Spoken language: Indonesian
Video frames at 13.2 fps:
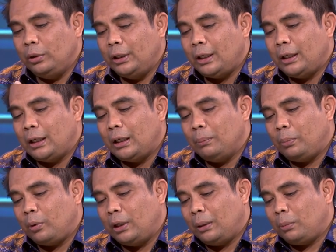kemudian dalam
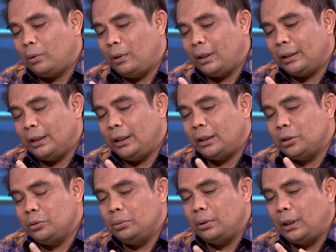produk-produk yang
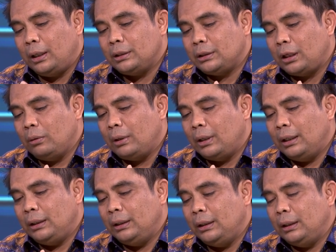kita jual selalu hmm. ada